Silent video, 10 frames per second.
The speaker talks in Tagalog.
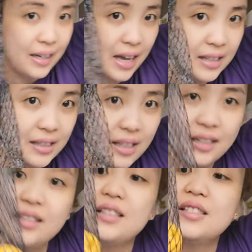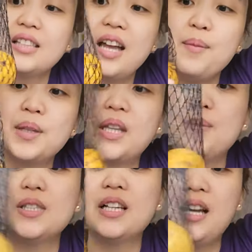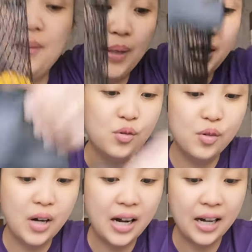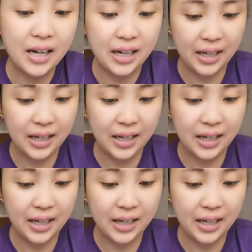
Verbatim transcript: Yan, sana this time matamis ang aming nakuha.